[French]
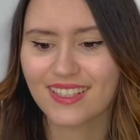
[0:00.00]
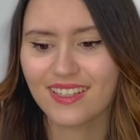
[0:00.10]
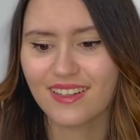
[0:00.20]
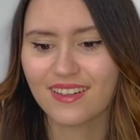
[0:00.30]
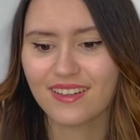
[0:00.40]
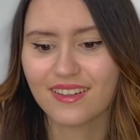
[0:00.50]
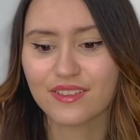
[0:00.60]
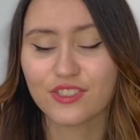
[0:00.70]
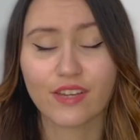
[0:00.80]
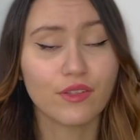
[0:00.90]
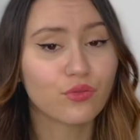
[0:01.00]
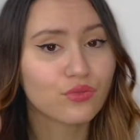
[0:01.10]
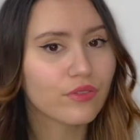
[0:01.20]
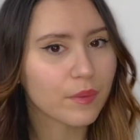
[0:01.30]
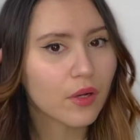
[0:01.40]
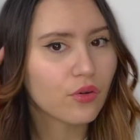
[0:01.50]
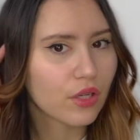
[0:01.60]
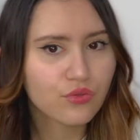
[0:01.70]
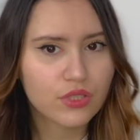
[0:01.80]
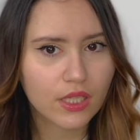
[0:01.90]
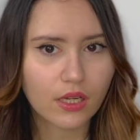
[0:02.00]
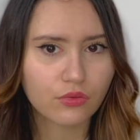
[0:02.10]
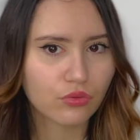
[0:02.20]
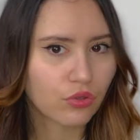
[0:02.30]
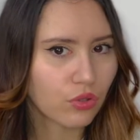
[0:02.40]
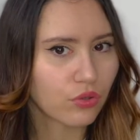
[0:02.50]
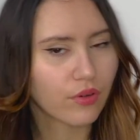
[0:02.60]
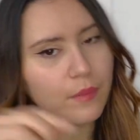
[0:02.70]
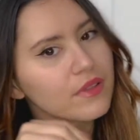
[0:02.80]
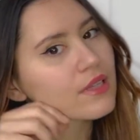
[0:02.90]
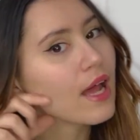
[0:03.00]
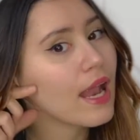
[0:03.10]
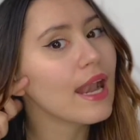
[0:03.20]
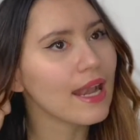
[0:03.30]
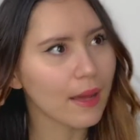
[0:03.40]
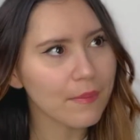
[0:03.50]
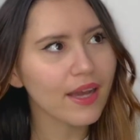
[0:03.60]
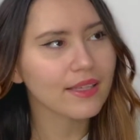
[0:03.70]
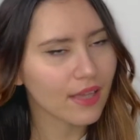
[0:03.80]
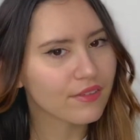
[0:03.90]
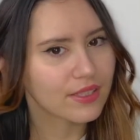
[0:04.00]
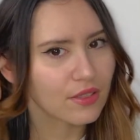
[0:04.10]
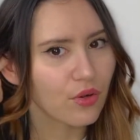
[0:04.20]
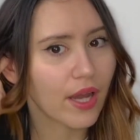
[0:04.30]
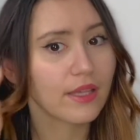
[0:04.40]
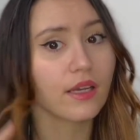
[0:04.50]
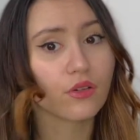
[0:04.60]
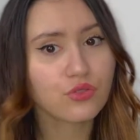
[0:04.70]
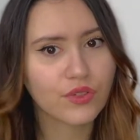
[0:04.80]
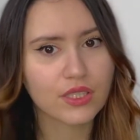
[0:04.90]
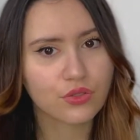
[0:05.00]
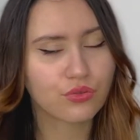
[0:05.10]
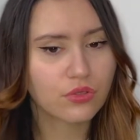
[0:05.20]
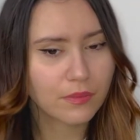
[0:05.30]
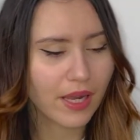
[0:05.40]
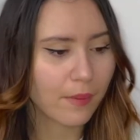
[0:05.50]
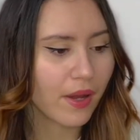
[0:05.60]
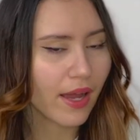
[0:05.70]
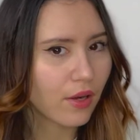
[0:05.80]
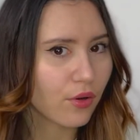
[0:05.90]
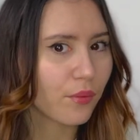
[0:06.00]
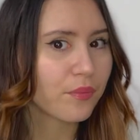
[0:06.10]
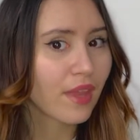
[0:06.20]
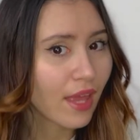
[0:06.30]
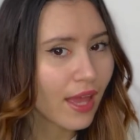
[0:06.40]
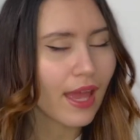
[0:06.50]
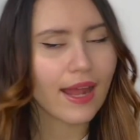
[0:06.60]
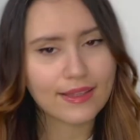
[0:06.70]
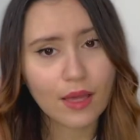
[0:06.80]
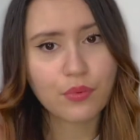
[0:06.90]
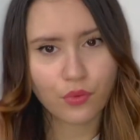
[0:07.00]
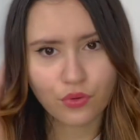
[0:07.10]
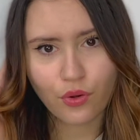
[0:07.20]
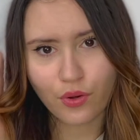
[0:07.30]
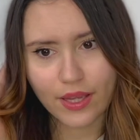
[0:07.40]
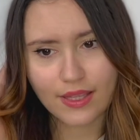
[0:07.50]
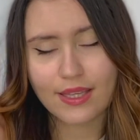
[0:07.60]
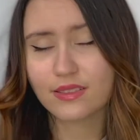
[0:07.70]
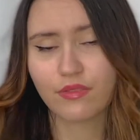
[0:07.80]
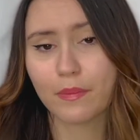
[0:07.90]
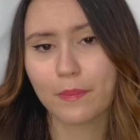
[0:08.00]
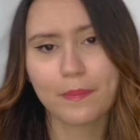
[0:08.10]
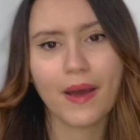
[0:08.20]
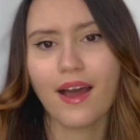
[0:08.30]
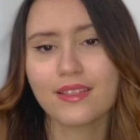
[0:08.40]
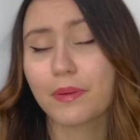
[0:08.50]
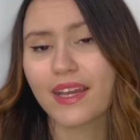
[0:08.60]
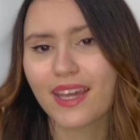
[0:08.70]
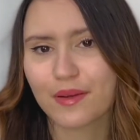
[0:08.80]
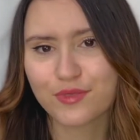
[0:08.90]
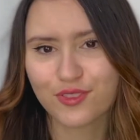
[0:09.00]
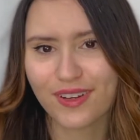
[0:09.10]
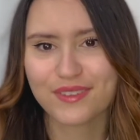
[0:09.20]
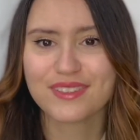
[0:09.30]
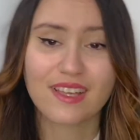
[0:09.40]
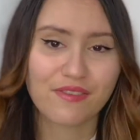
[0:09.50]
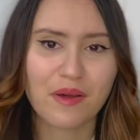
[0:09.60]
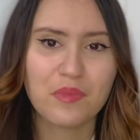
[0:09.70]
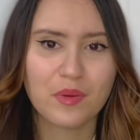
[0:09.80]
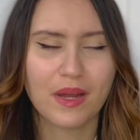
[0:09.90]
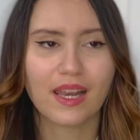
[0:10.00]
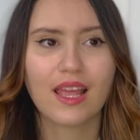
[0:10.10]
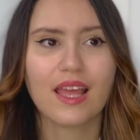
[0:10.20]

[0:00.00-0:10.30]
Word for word: et euh, j'avais toujours vraiment le l'industriel, donc vraiment la barre qui traversait l'oreille. Et quand je fais des chutes, ben, la barre, elle, elle tape contre l'oreille et ça fait pas c'est pas agréable tu vois donc ça fait un peu mal